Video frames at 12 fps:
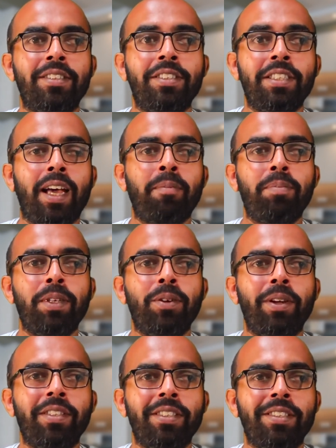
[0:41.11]
যে আপনিও
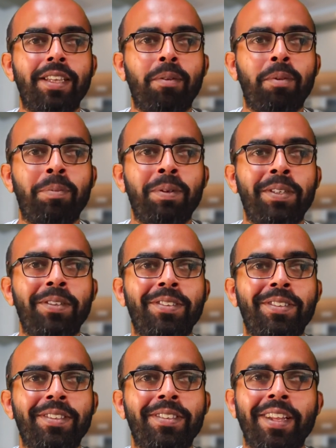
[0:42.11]
এসেছেন আমার
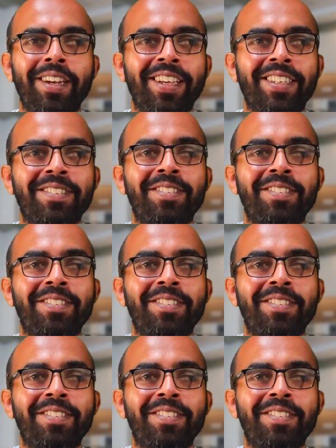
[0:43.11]
ভিডিওতে তাই না